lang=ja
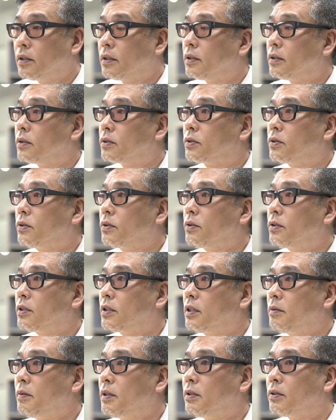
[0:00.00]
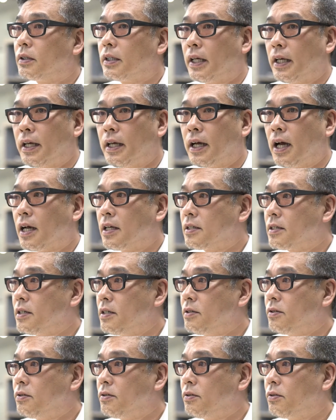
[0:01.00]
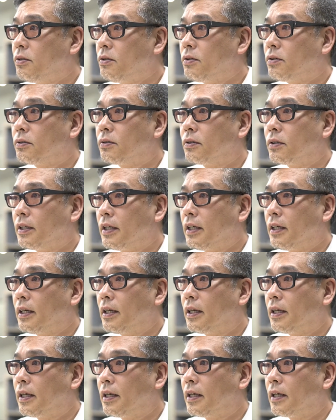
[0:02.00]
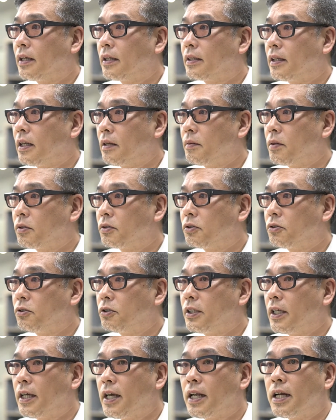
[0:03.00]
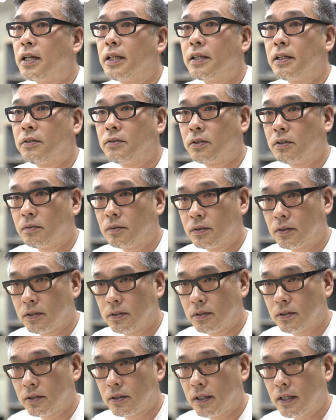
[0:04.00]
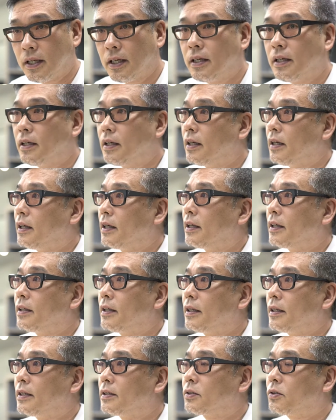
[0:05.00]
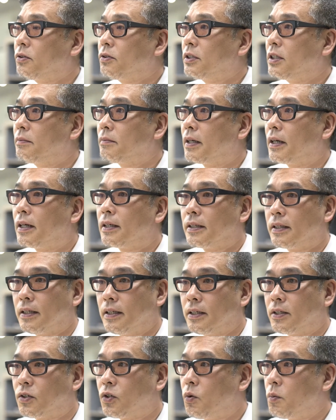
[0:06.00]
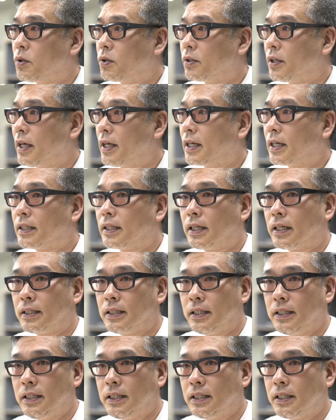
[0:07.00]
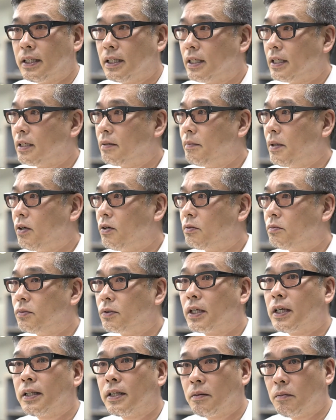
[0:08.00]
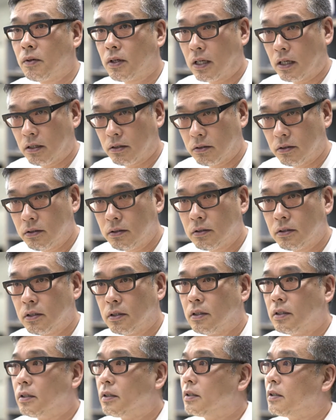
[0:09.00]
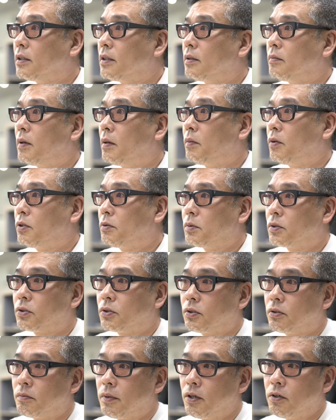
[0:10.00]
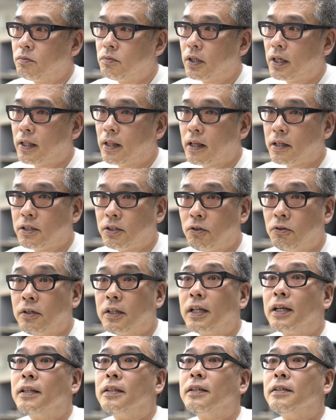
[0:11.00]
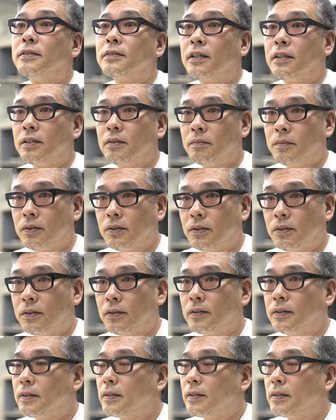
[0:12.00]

う、そういう日々のね発信する努力をね、えー、テレビを通じてやられてると思うんですよね。で少しでもやはりね興味のない方に、目を向けてもらう、うん、まあ、僕もその目を向けた一人なんですけども、